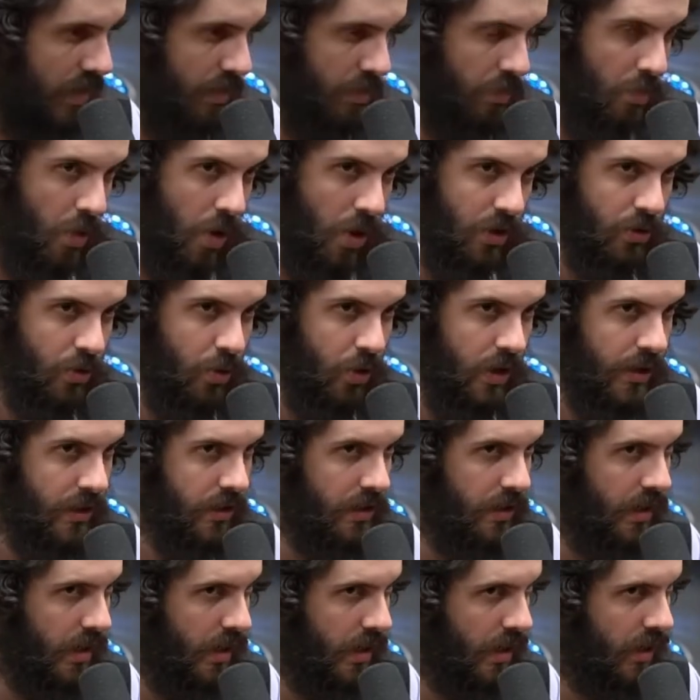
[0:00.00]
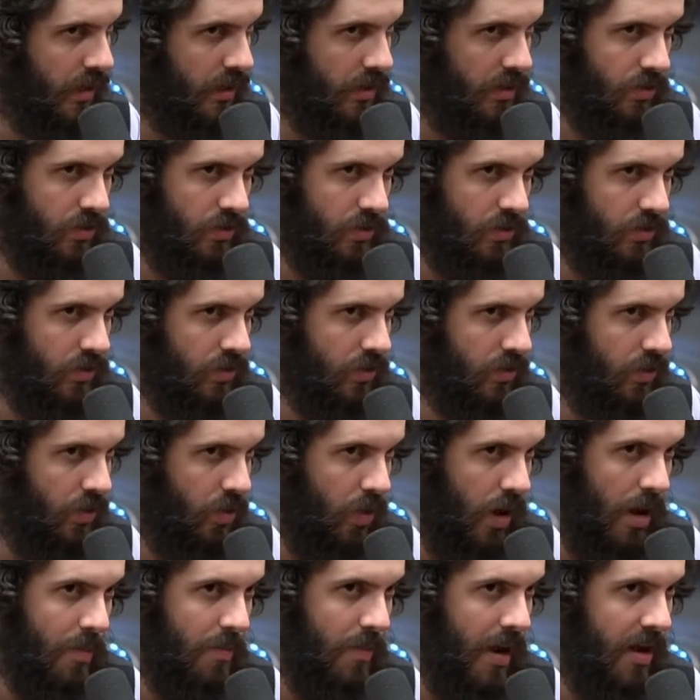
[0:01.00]
Mó doideira isso.
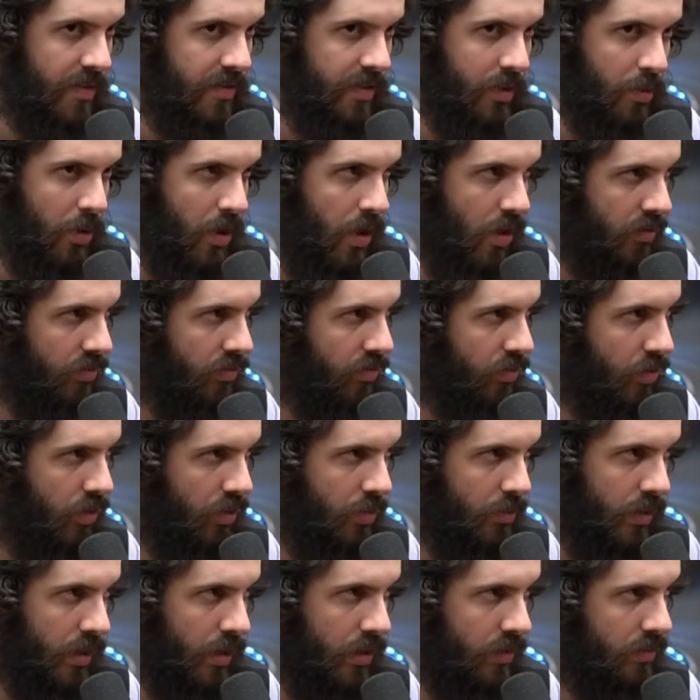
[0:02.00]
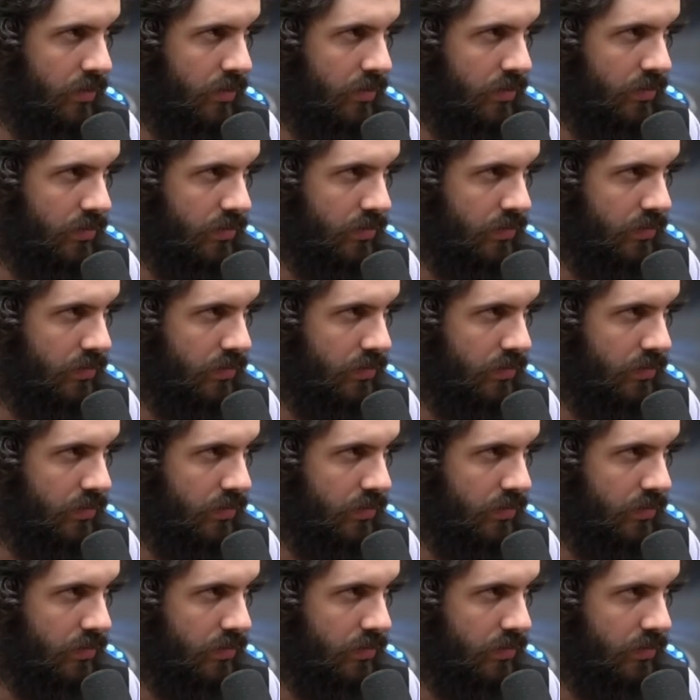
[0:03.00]
Eu amava meu avô, mano.